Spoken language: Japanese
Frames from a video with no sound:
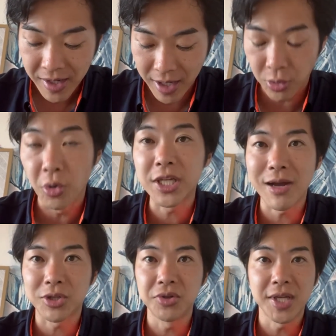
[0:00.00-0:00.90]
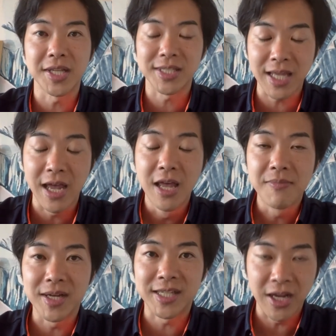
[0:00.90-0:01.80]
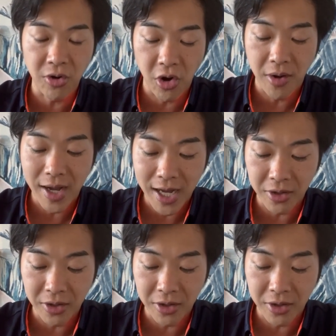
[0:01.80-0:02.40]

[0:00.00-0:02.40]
この沖縄というのはですね、戦後、